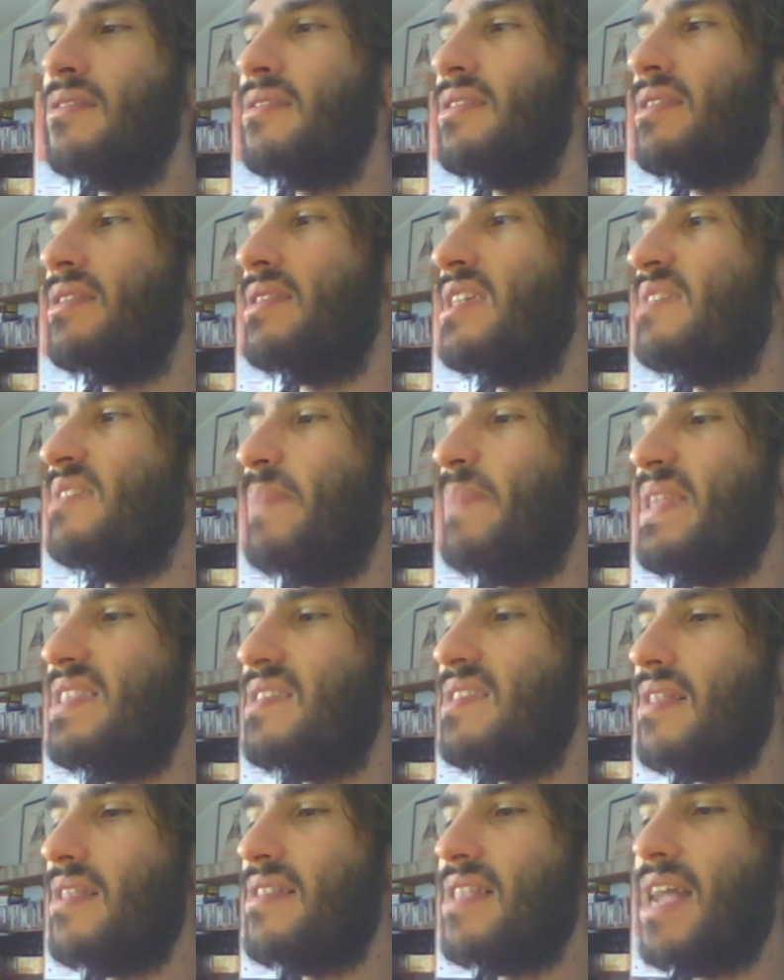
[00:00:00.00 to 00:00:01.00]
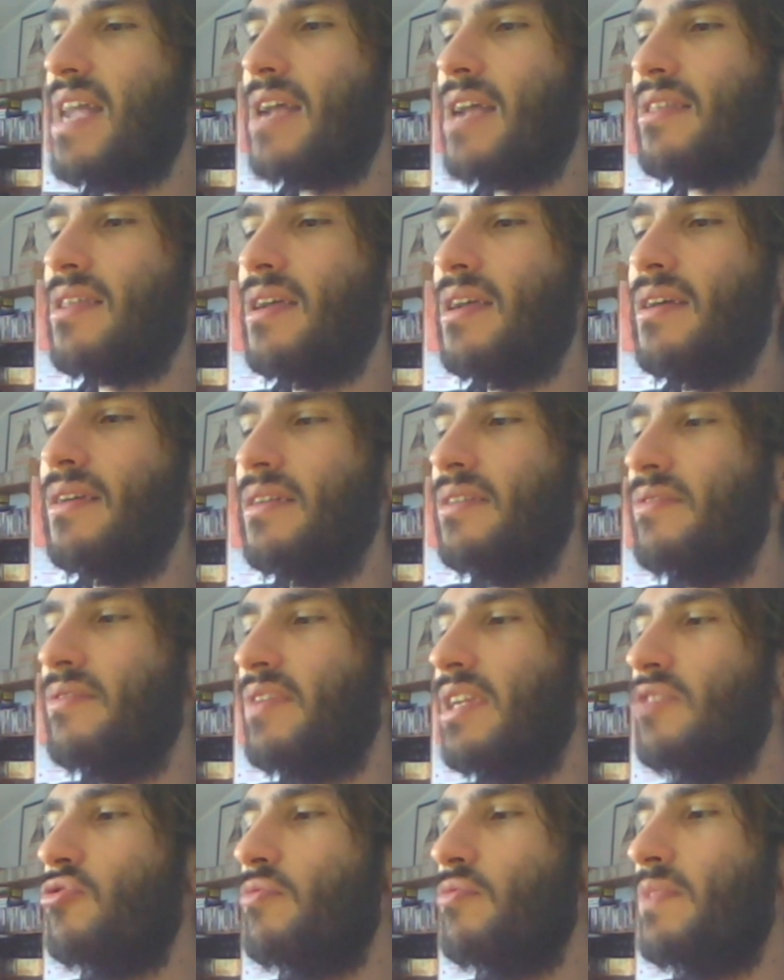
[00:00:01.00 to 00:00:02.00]
e spezzettata eh,
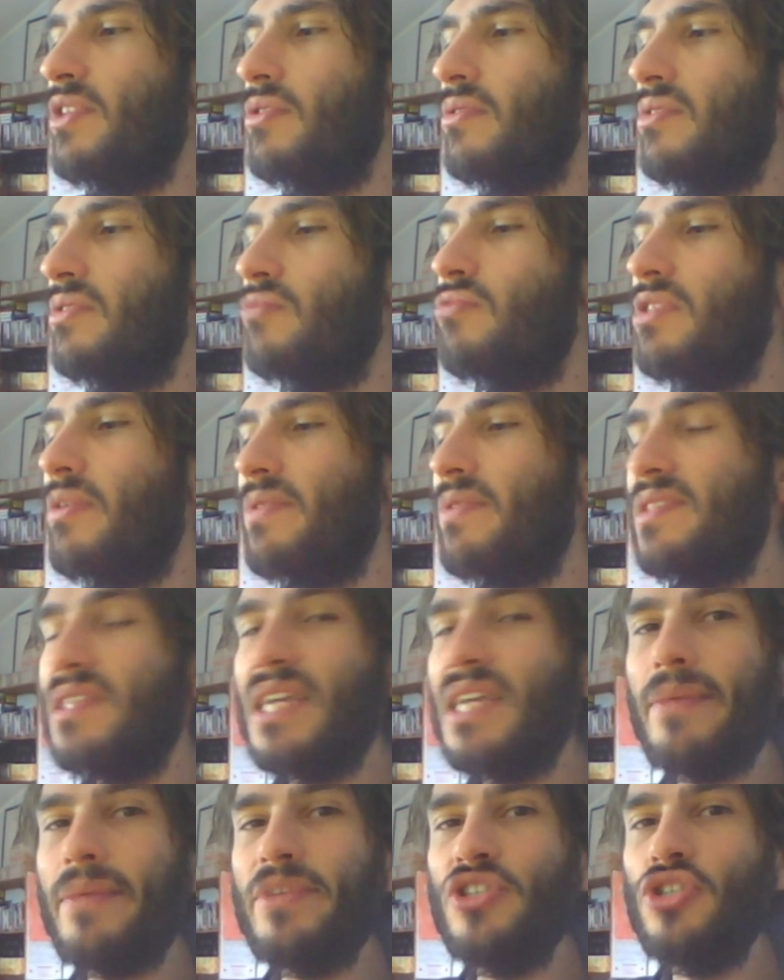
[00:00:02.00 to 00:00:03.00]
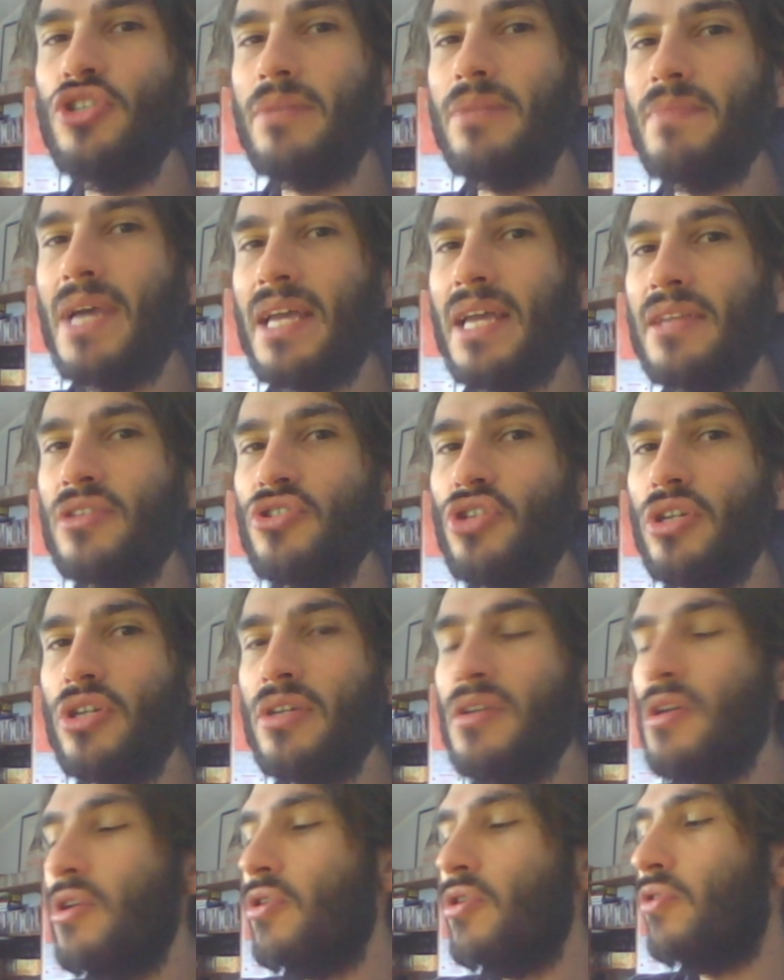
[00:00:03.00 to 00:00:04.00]
fra il dominio di tutti questi capi
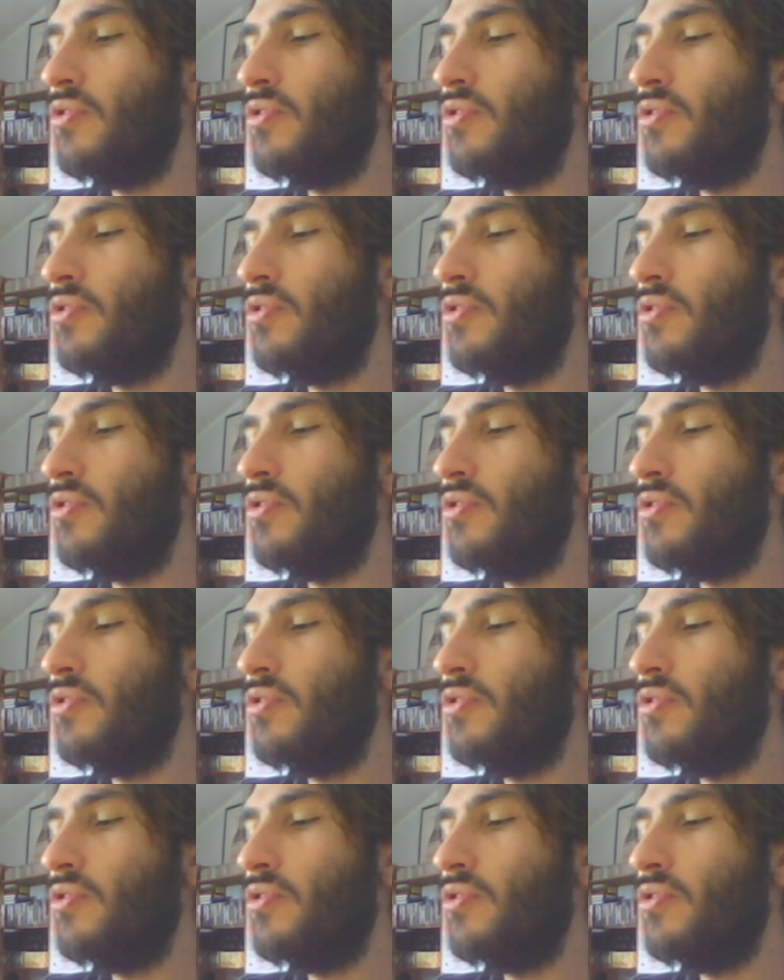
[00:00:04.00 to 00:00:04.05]
germanici,